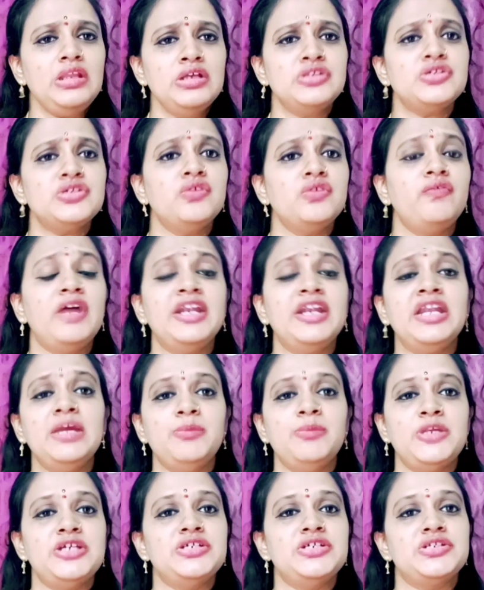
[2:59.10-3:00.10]
సో వన్
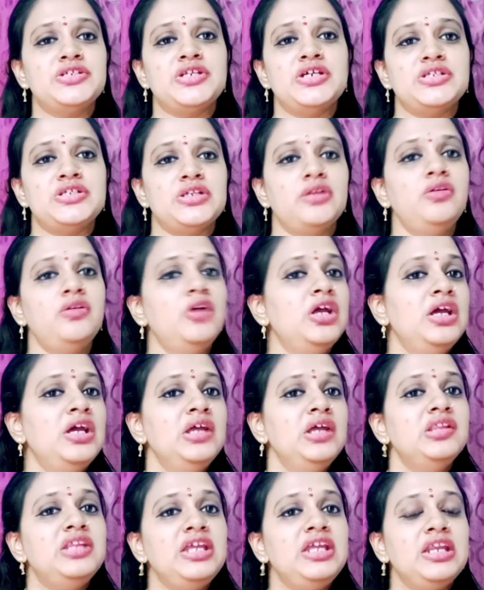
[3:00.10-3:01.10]
టైం రిజిస్ట్రేషను
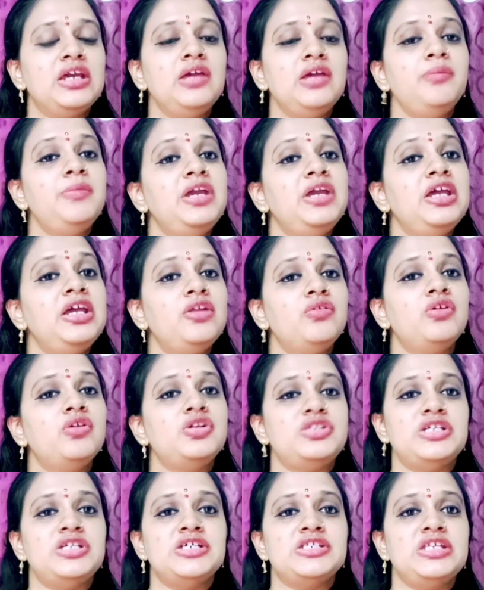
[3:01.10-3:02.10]
దీనికి మీరు
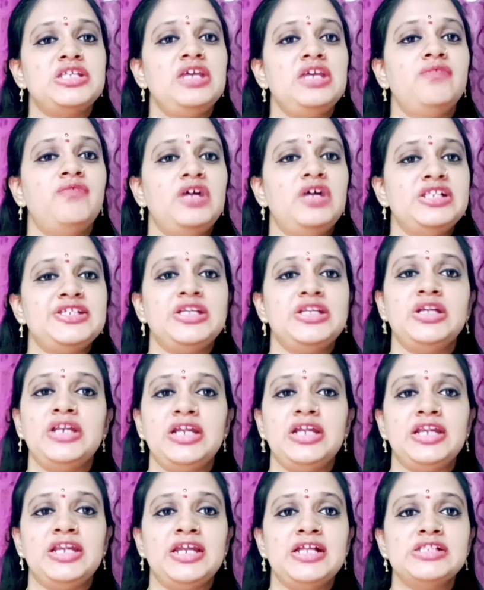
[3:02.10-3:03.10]
వచ్చేసి ఇవ్వాల్సిన
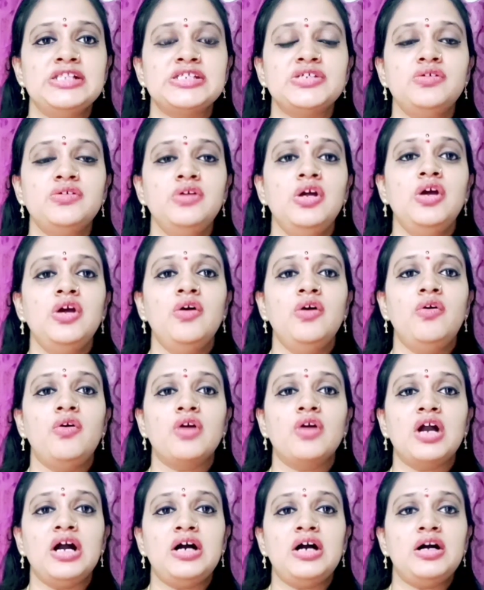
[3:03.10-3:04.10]
డీటెయిల్స్
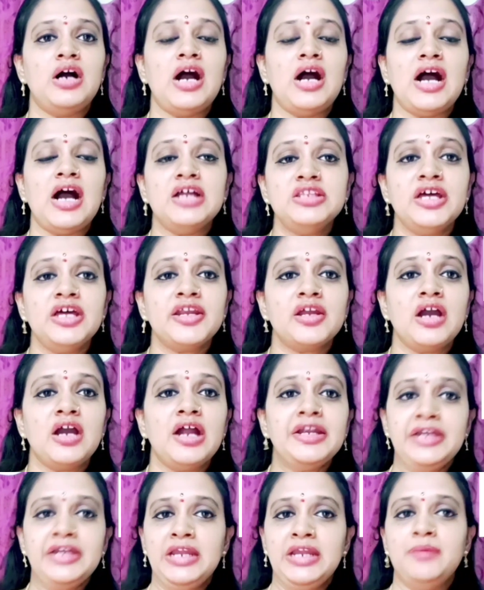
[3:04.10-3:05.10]
ఒక ఆధార్
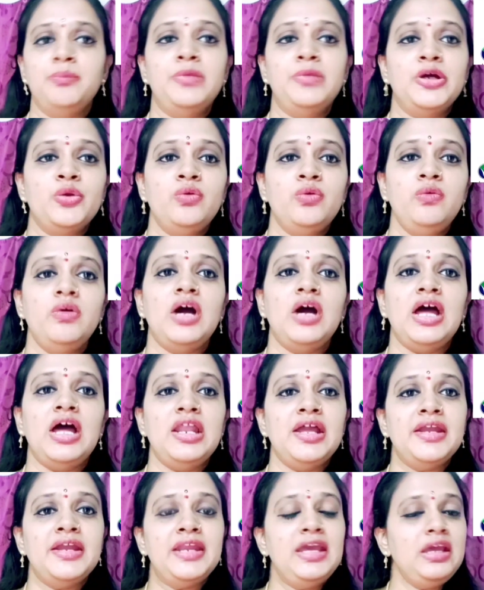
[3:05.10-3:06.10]
కార్డ్ నెంబరు
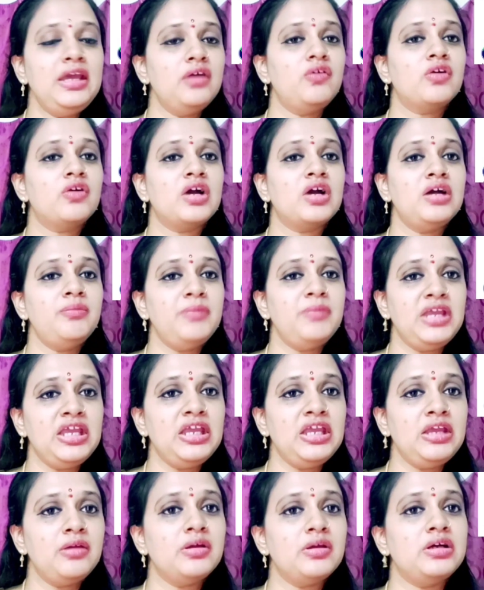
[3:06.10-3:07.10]
అలానే ఒక మీ
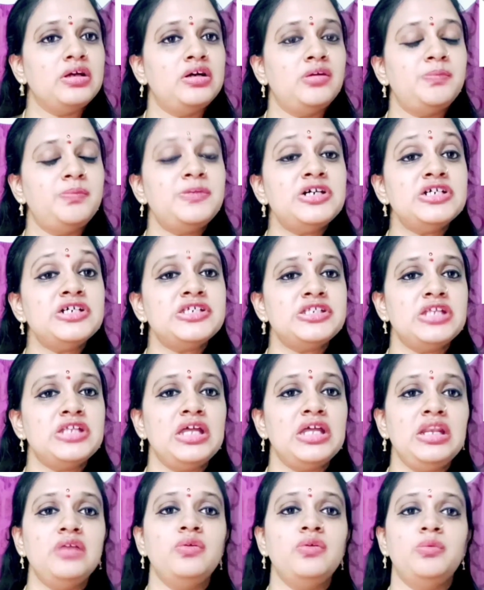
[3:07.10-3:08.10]

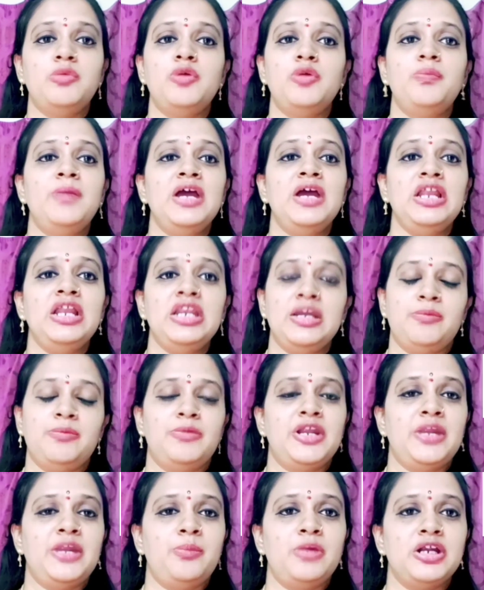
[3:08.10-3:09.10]
పర్సనల్ మొబైల్
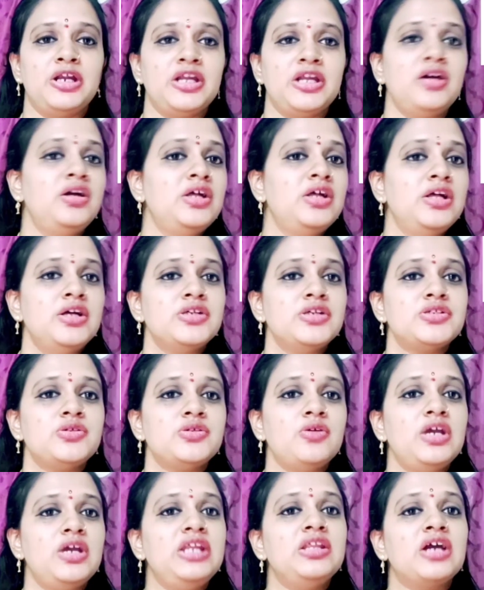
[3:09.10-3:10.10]
నెంబర్ అనమాట సో
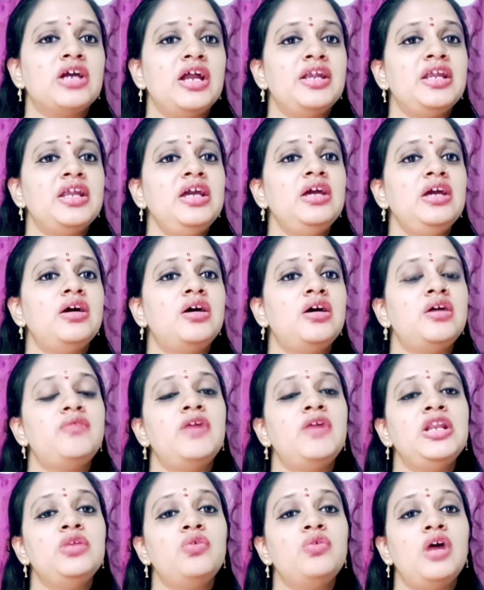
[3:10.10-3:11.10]
ఎందుకంటే
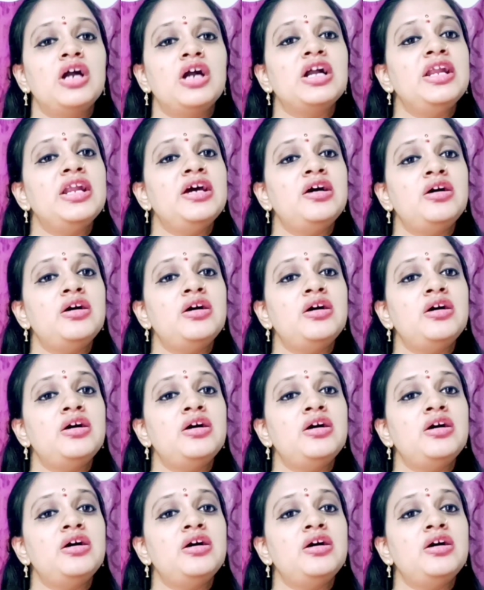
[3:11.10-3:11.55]
వాళ్ళు అక్కడ